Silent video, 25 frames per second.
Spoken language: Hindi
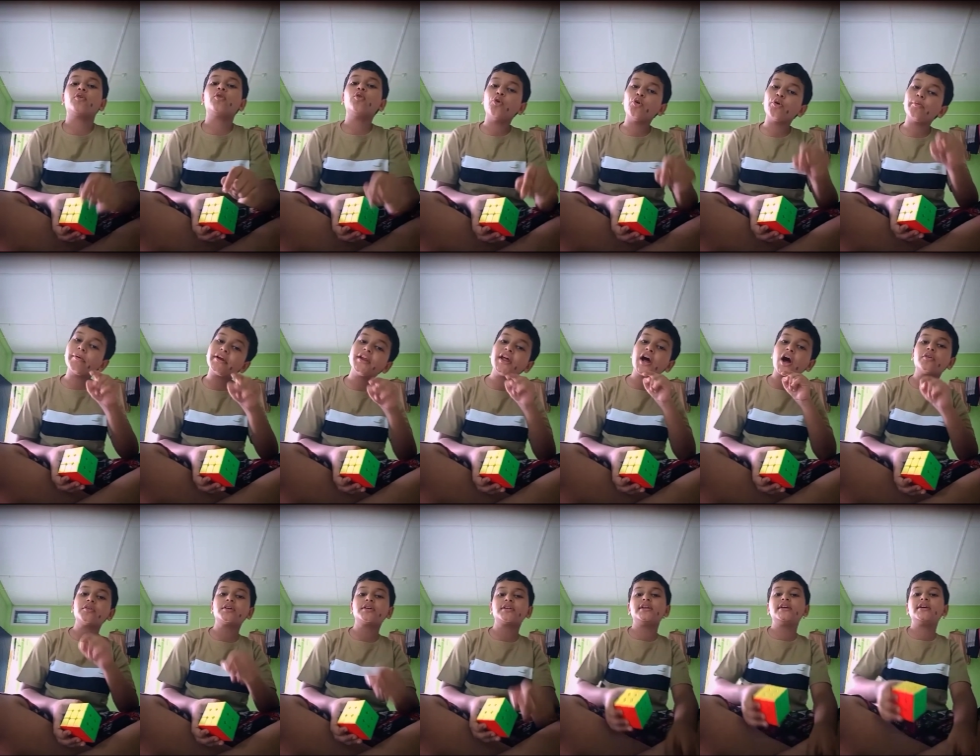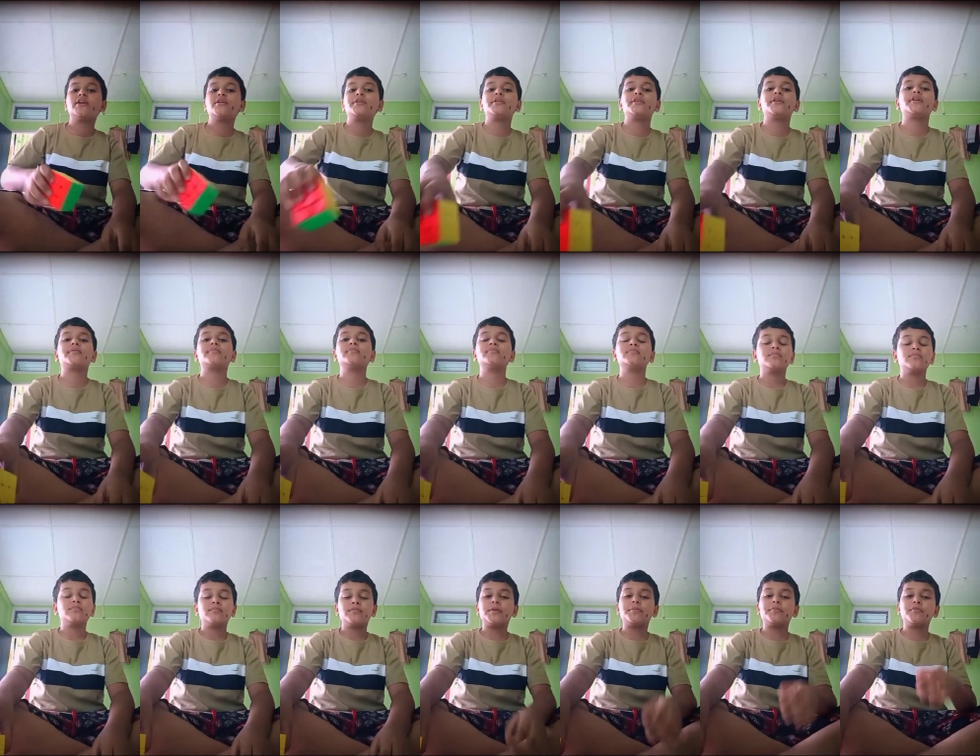कोई भी डाउट क्लियर नहीं
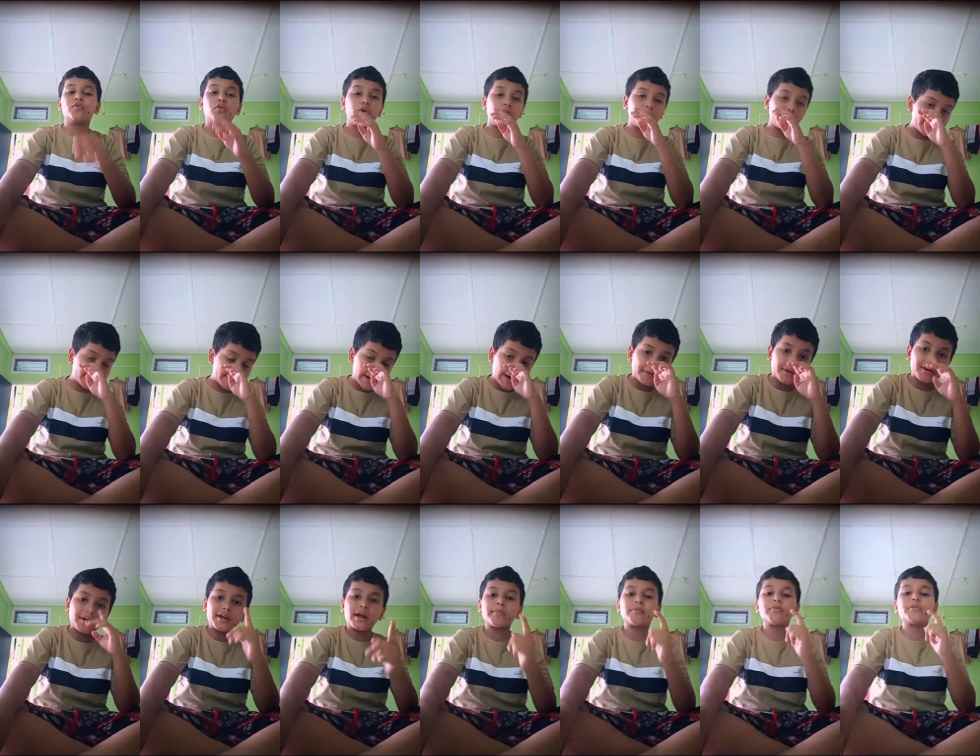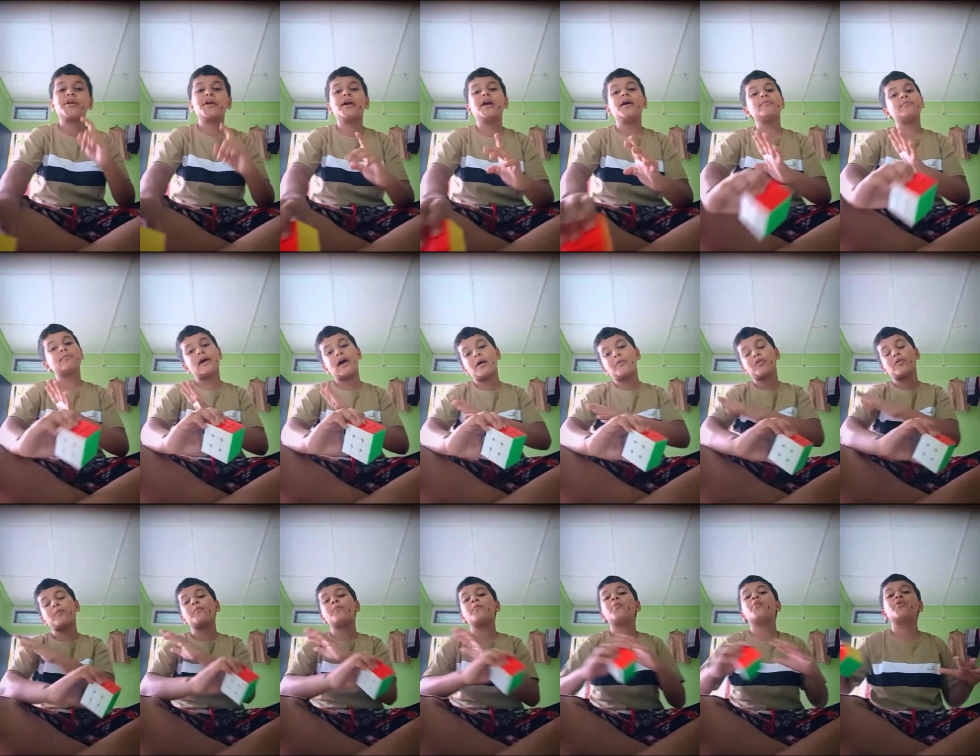मतलब कोई भी डाउट अगर आपको रहेगा मैं
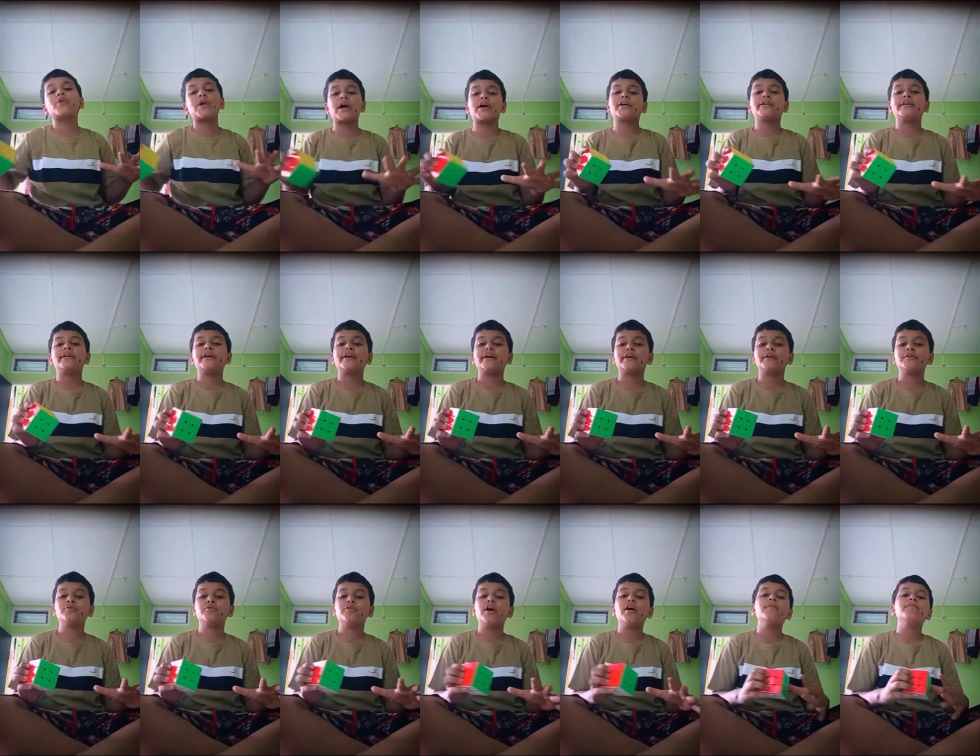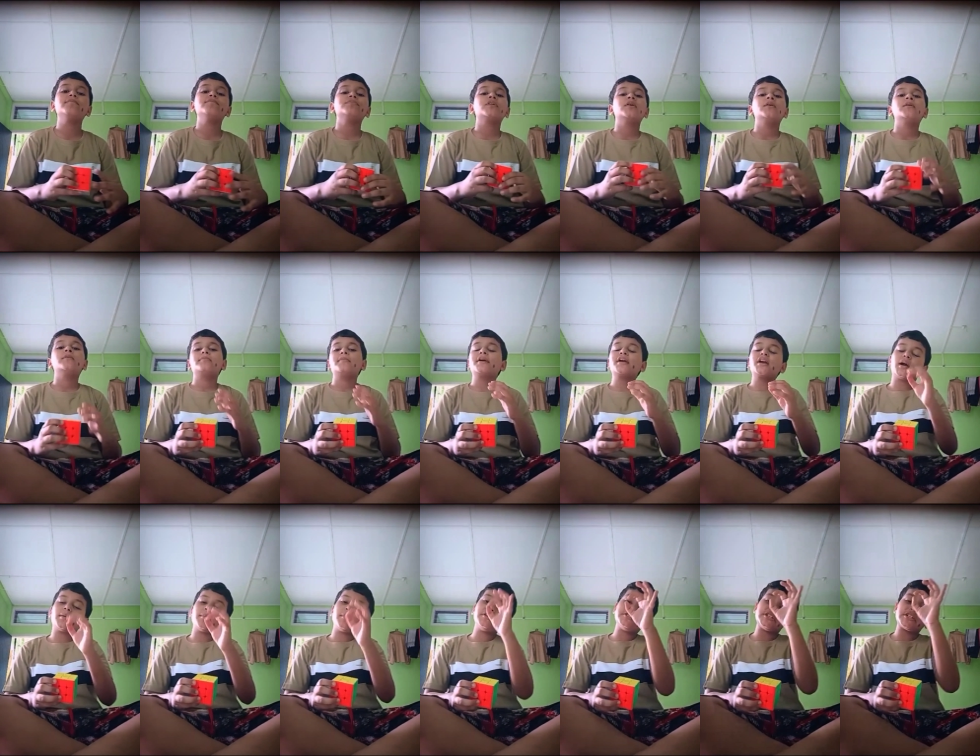आपको पूरा क्लियर कर दूंगा भाई
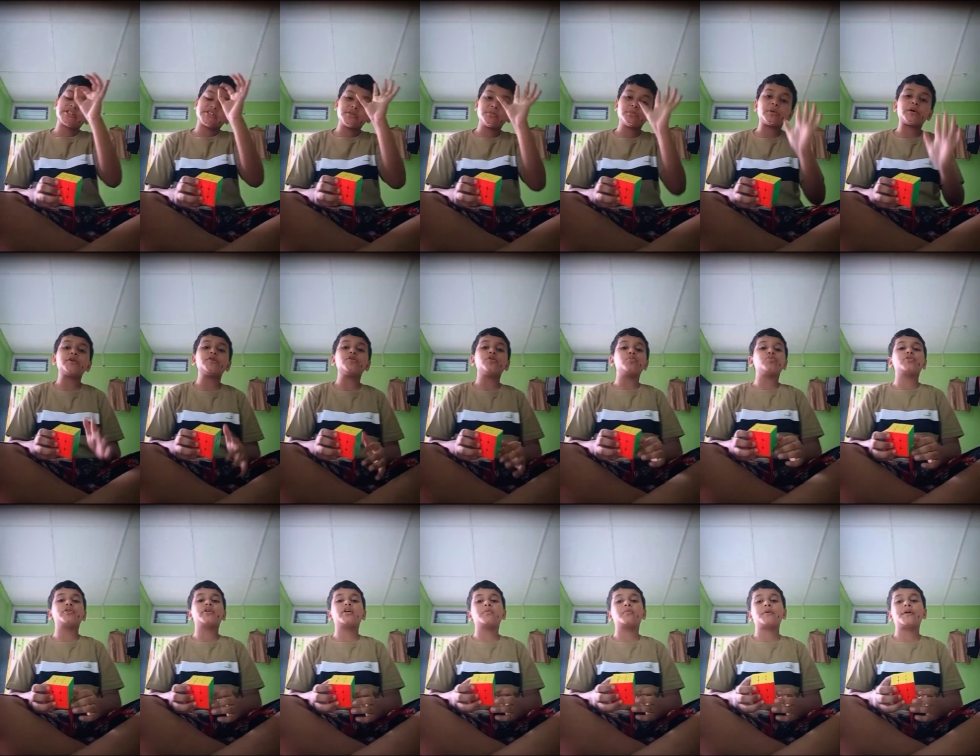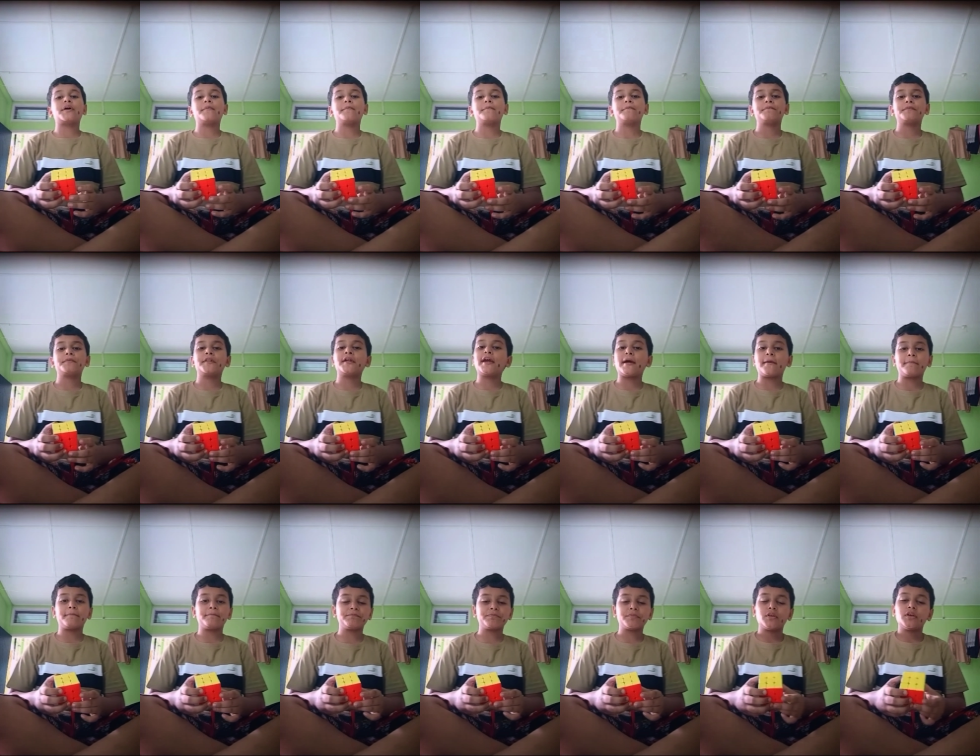कमेंट सेक्शन भर दो पूरा का पूरा ठीक है